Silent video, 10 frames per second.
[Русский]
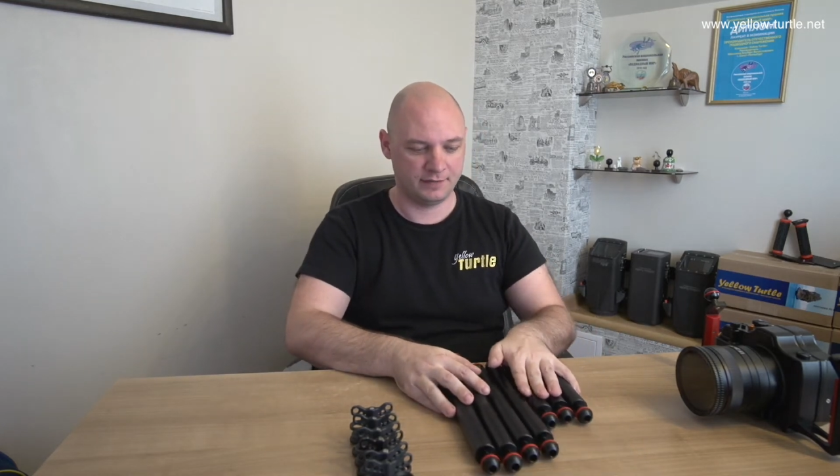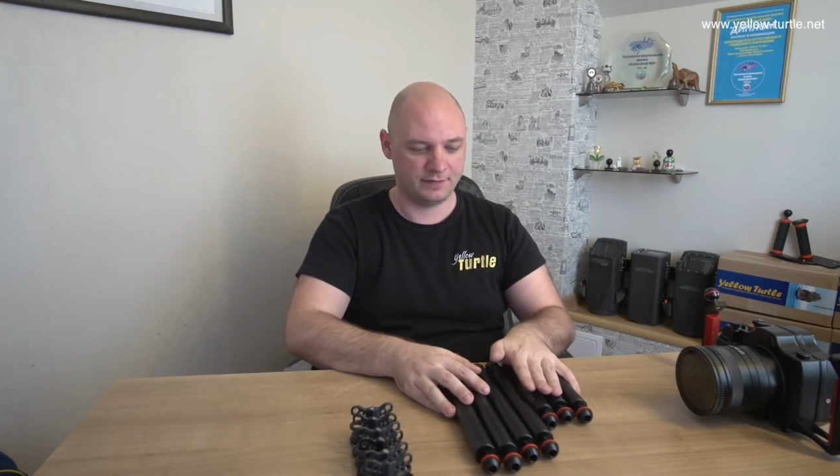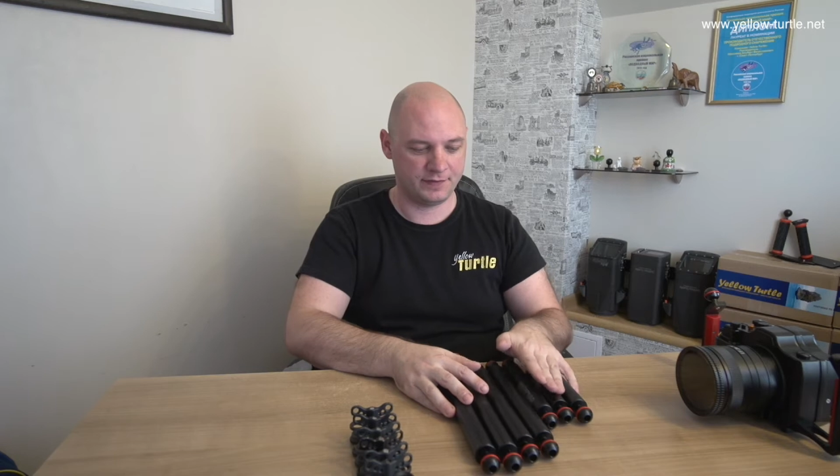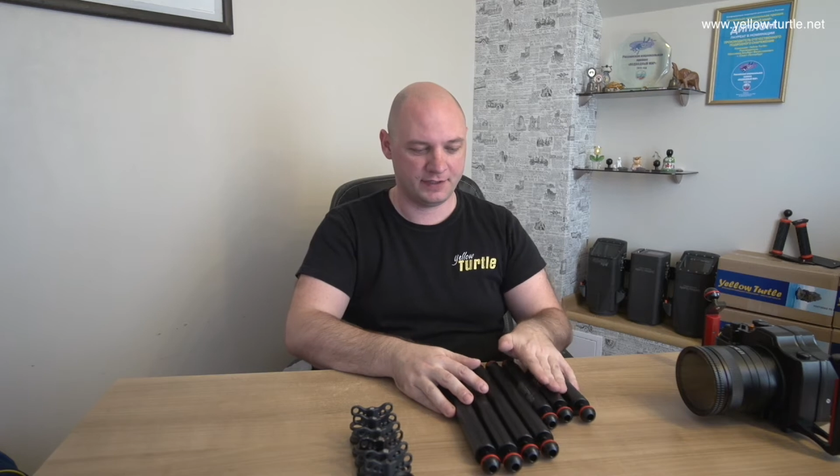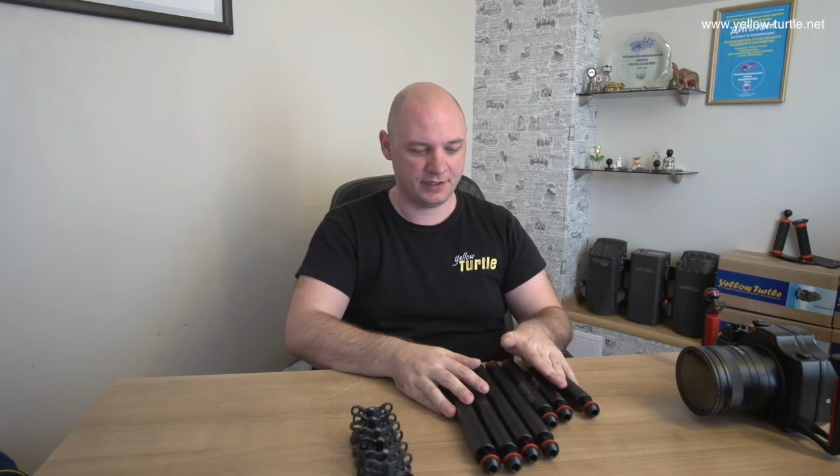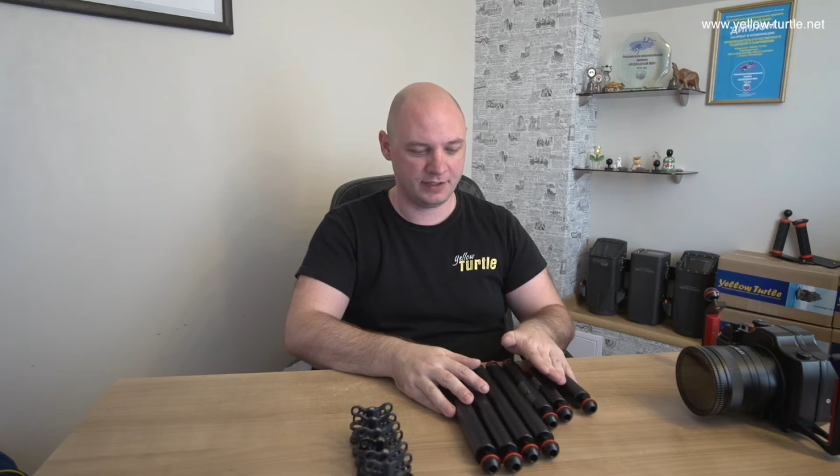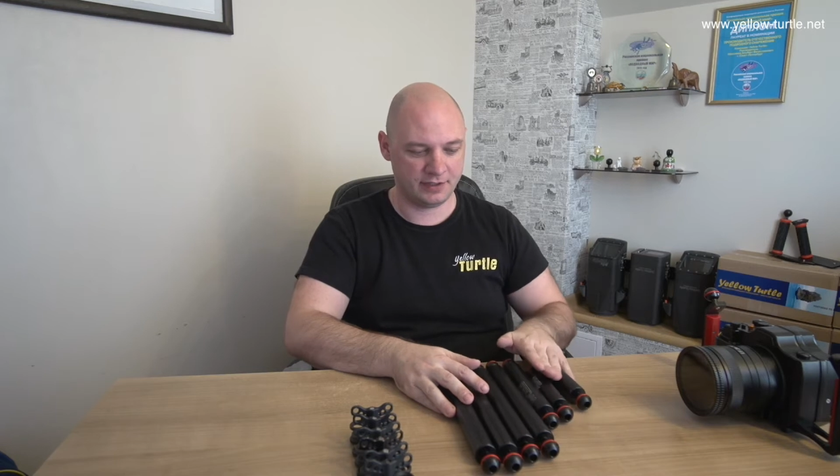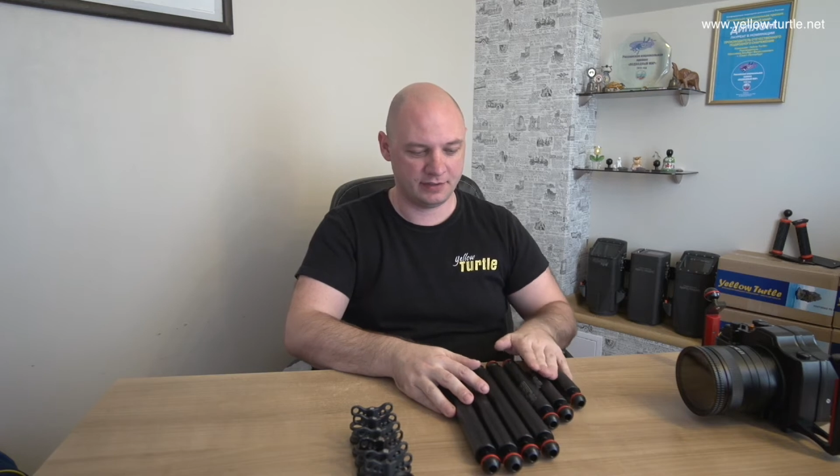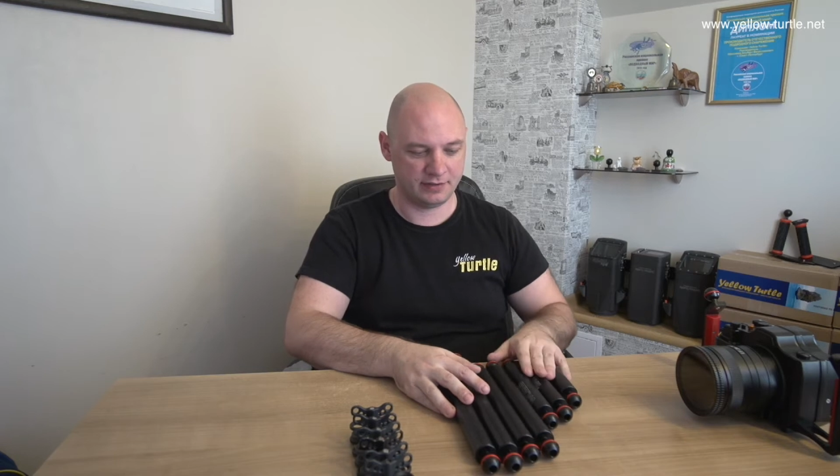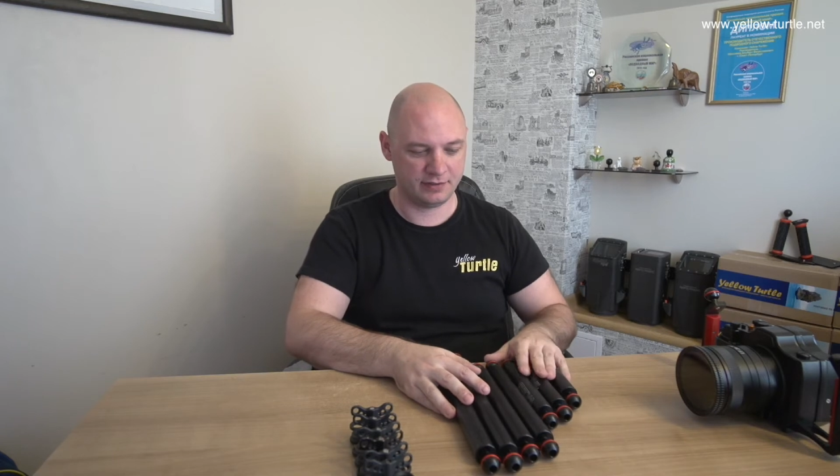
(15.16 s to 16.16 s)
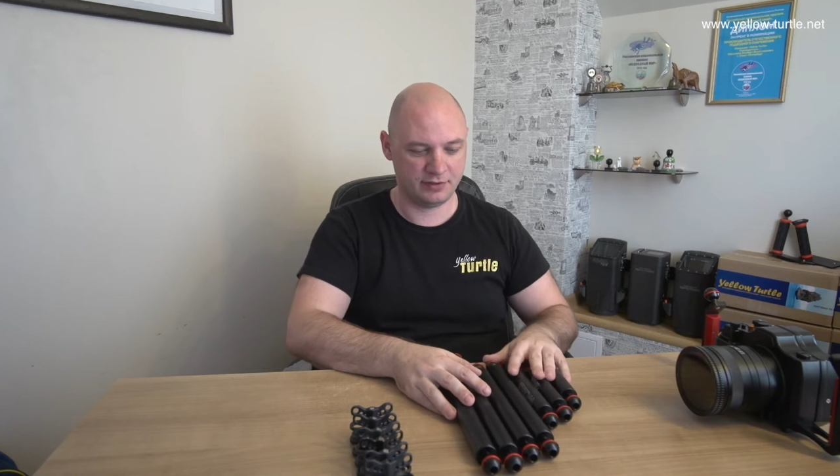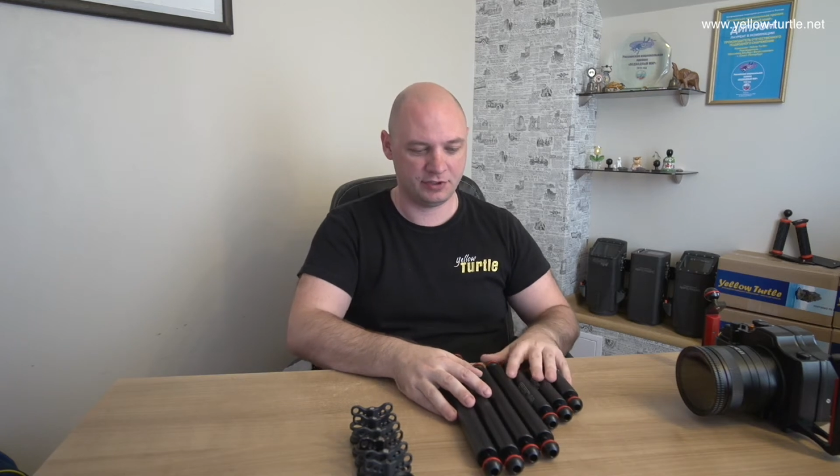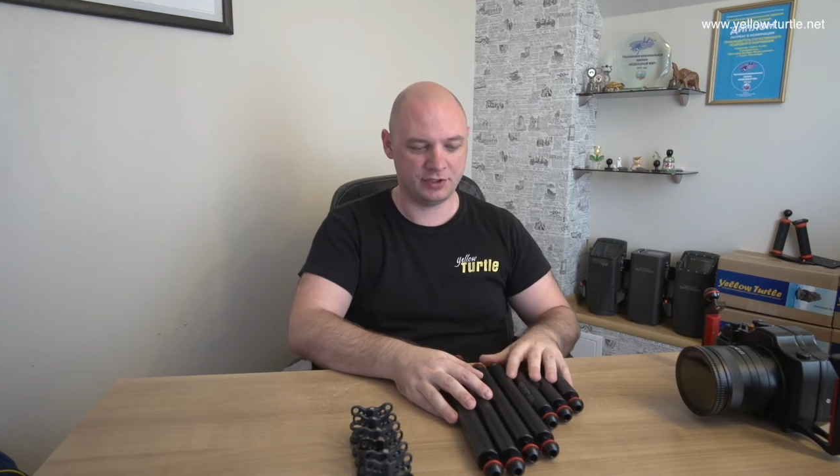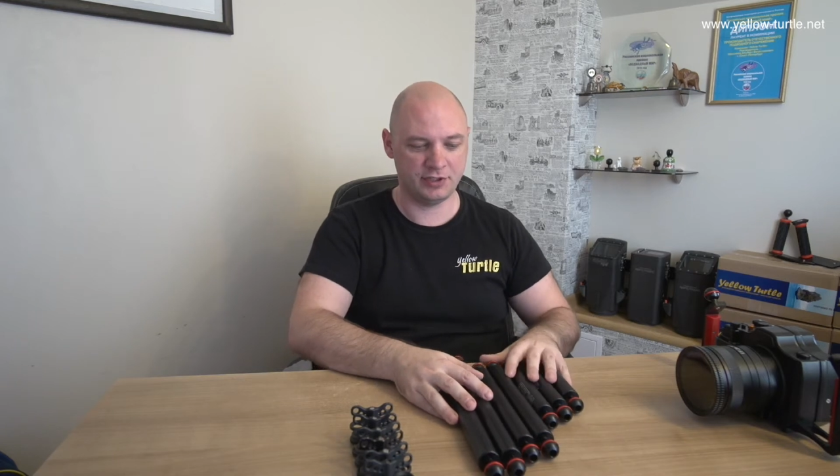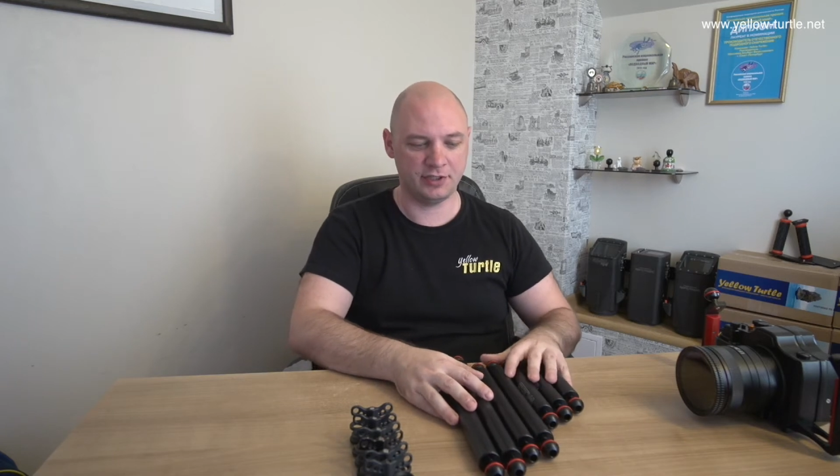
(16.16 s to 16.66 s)
все
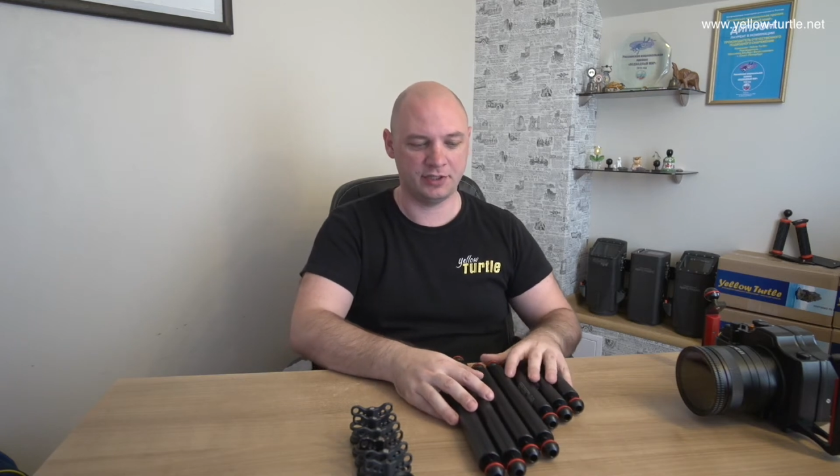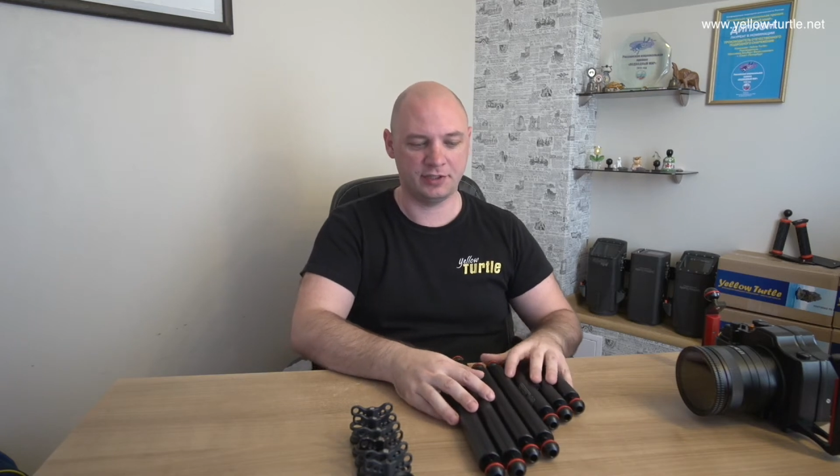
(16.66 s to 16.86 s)
четыре